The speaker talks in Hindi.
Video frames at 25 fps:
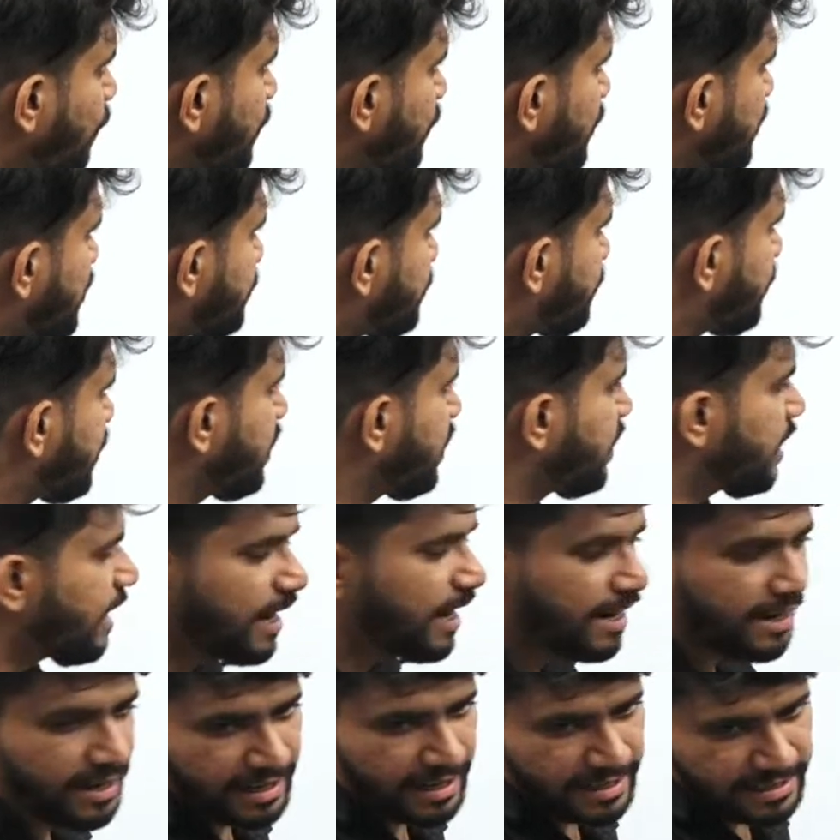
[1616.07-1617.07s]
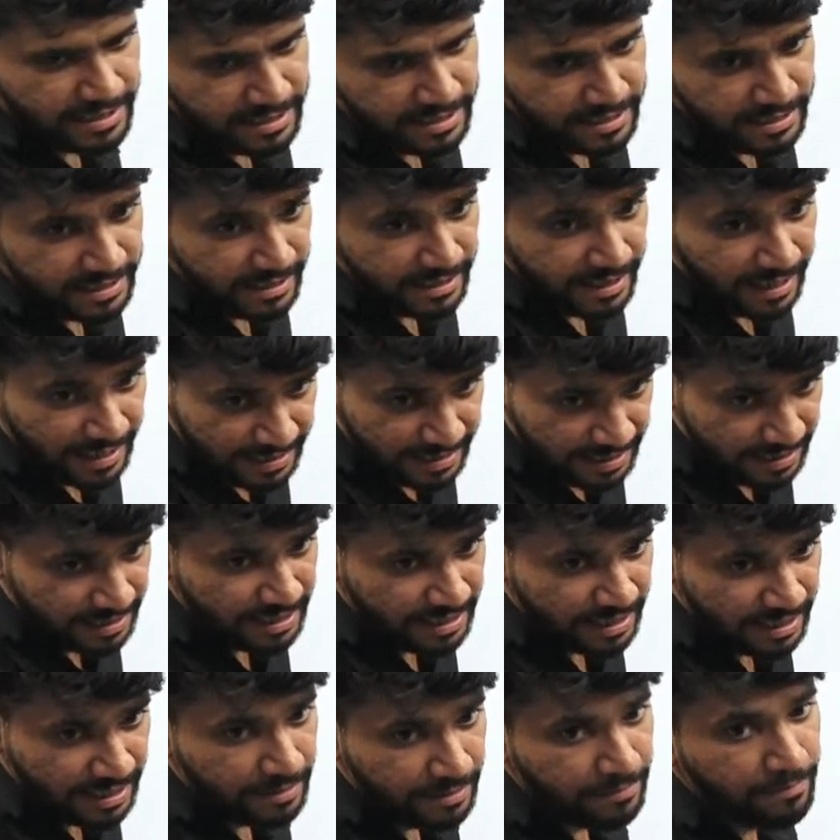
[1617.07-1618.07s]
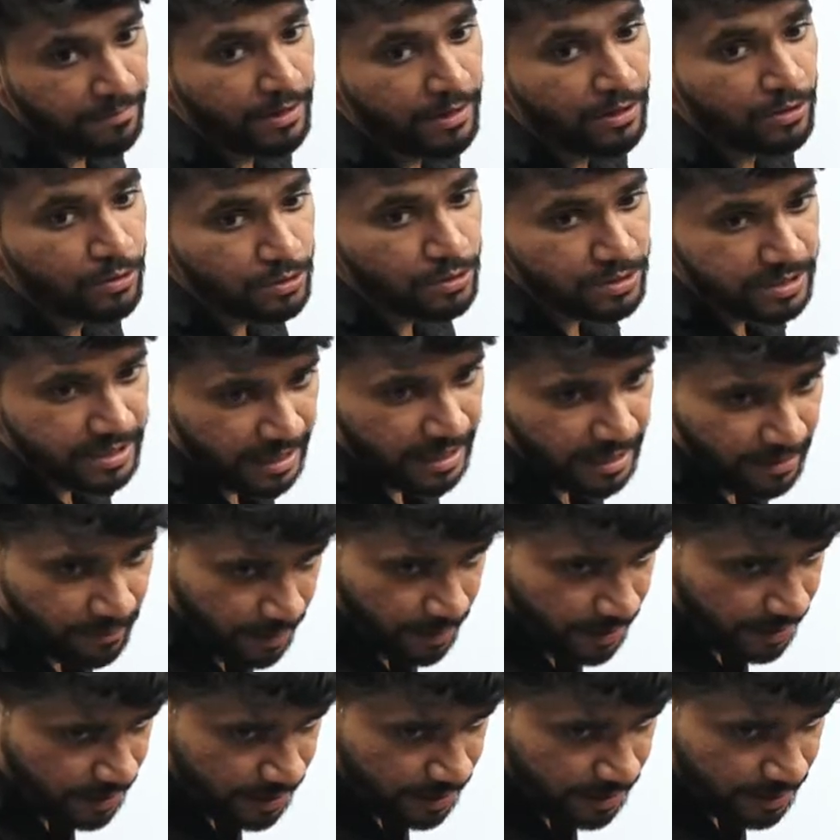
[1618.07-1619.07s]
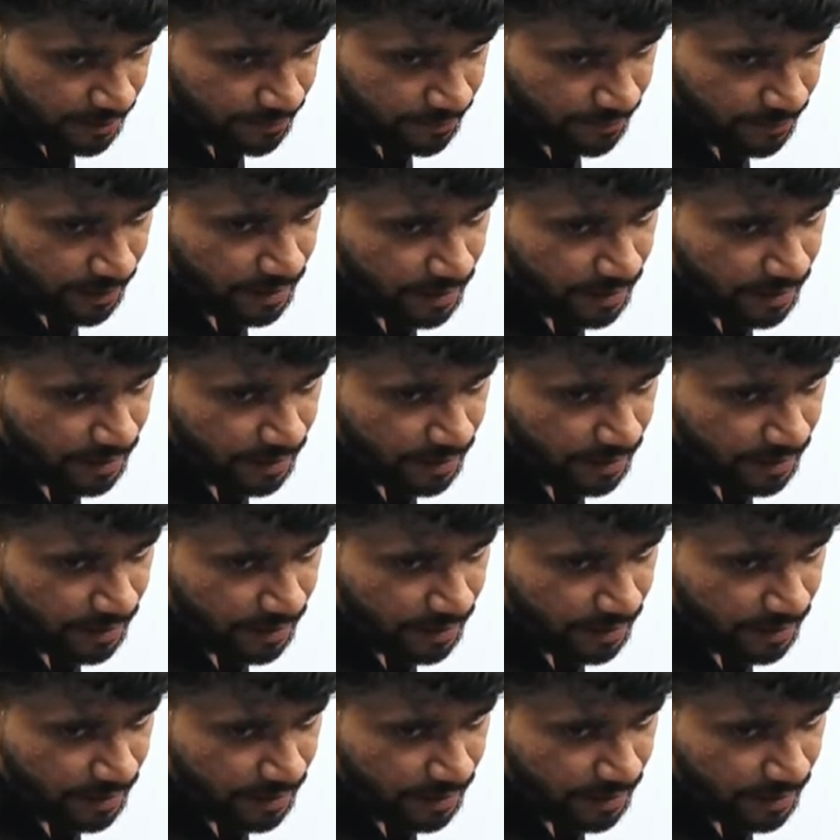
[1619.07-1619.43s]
ऑफ स्पीड आर नेसेसरी बिल्कुल सही बात है